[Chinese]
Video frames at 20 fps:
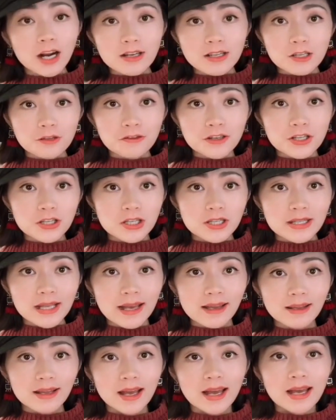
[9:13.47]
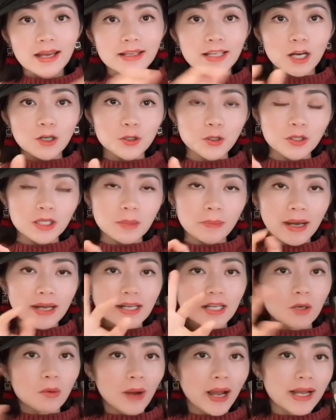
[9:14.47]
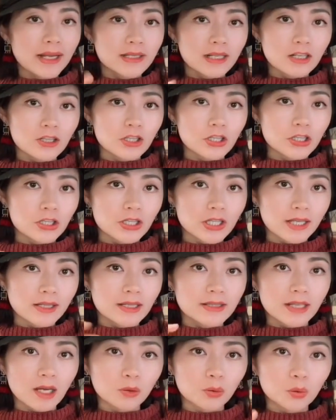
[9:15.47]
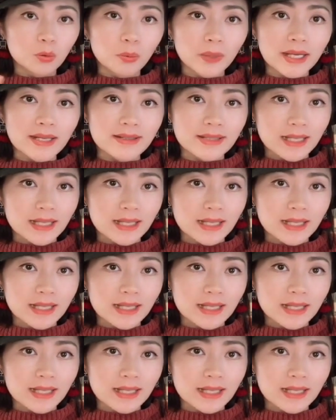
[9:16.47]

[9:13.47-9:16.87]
二、四分之三。要求你把另外一张纸上的小图片